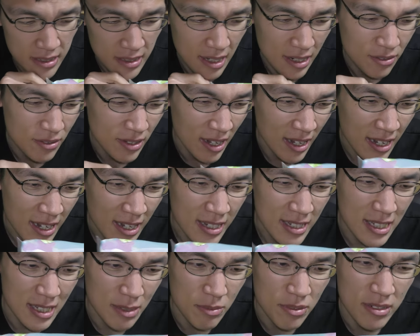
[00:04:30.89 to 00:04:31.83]
なので
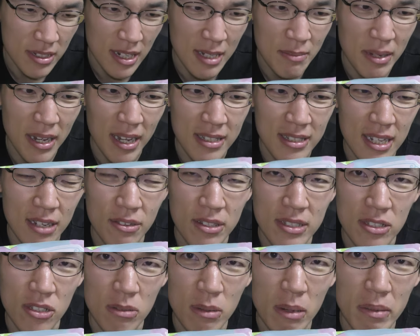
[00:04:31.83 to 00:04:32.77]
自分が今やったよう
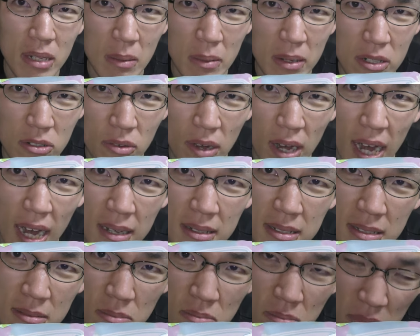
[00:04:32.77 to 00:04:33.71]
にそのまま食べるのは
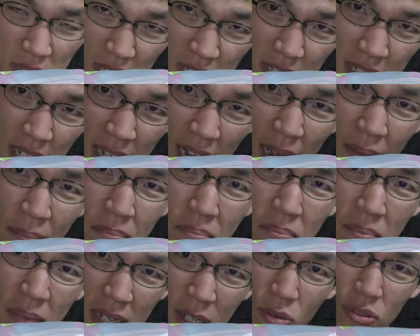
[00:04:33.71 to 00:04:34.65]
実際あ
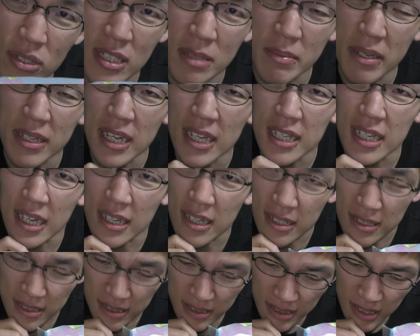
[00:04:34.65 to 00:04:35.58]
んまりおすすめはできない
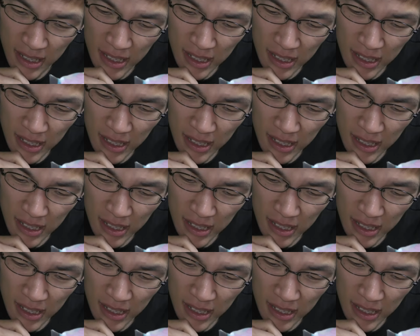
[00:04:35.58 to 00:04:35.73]
です